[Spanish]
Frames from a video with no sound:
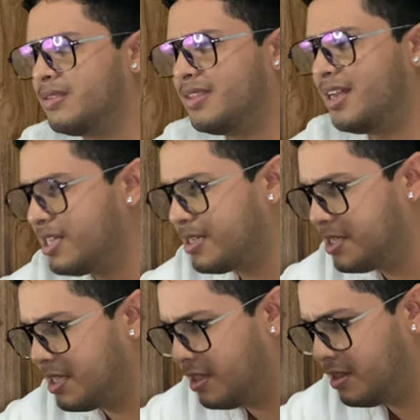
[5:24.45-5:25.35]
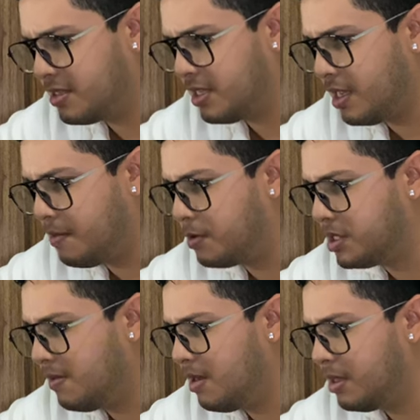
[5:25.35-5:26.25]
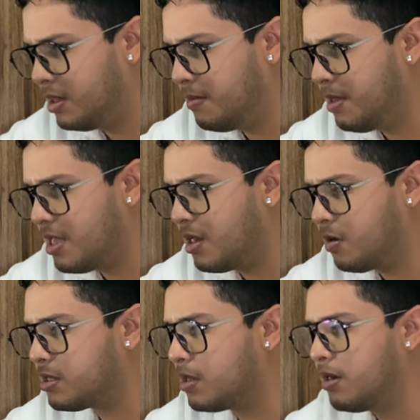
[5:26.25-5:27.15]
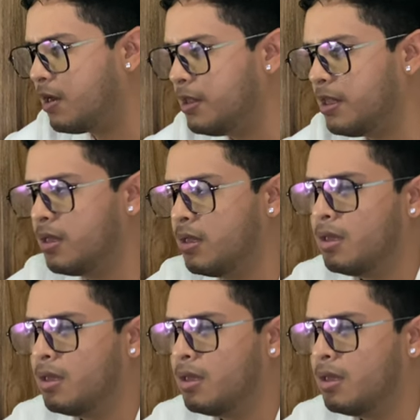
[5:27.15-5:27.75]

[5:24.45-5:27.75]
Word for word: tres accidentes que posiblemente me hayan costado la vida,